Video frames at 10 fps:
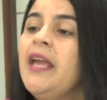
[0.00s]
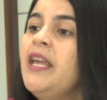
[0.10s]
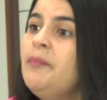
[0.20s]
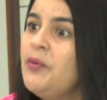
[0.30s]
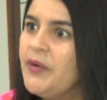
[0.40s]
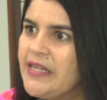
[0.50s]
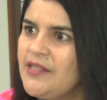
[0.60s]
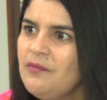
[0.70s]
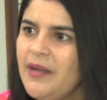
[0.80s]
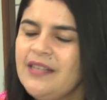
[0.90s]
E por
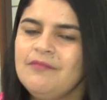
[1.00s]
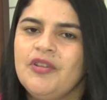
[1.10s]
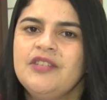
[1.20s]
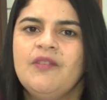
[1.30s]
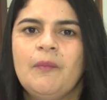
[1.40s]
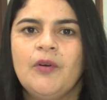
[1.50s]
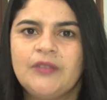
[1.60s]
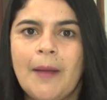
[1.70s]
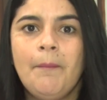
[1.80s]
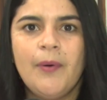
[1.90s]
isso mesmo nós vamos
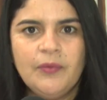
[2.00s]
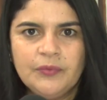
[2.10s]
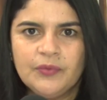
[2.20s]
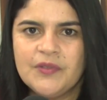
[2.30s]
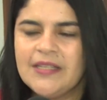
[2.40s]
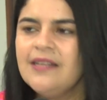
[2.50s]
botar pontos,